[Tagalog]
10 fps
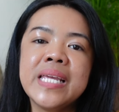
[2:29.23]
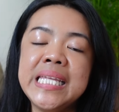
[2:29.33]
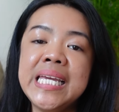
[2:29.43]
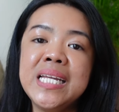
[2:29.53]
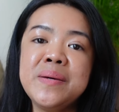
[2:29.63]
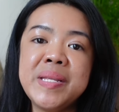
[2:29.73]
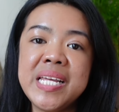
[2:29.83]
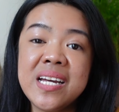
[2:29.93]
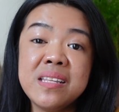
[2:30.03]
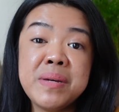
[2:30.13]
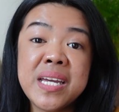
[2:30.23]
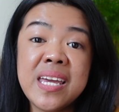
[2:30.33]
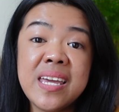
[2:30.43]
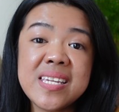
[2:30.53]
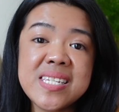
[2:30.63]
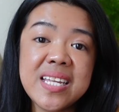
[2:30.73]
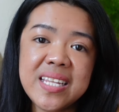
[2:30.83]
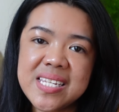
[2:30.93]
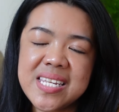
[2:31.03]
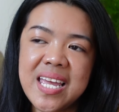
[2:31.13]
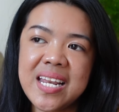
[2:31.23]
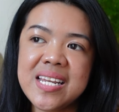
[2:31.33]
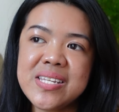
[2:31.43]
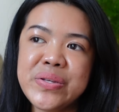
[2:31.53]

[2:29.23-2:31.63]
hindi ka naman agad magiging citizen.